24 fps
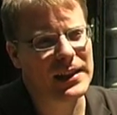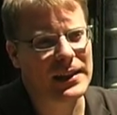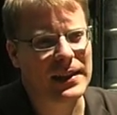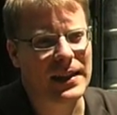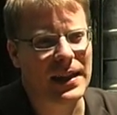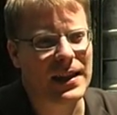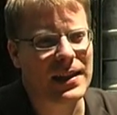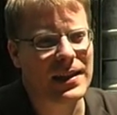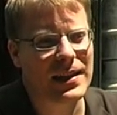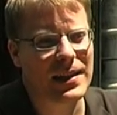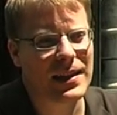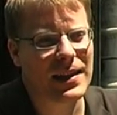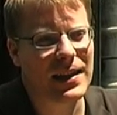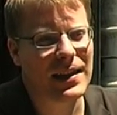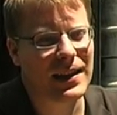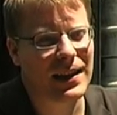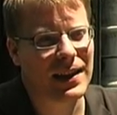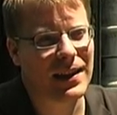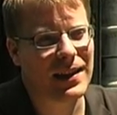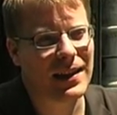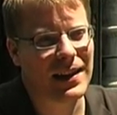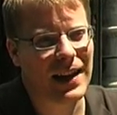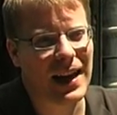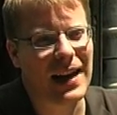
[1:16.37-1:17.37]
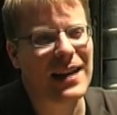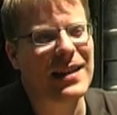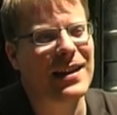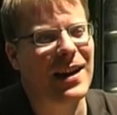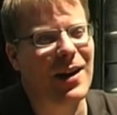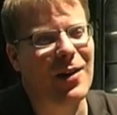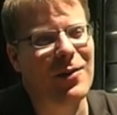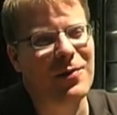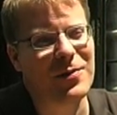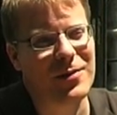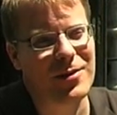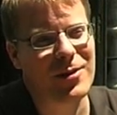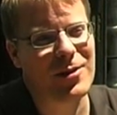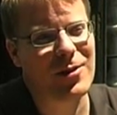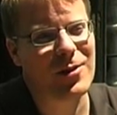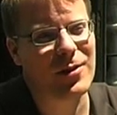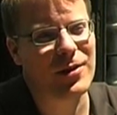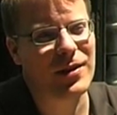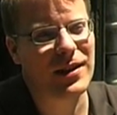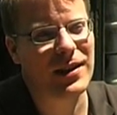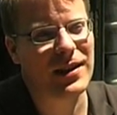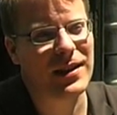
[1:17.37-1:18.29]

das nicht ganz aufzulösen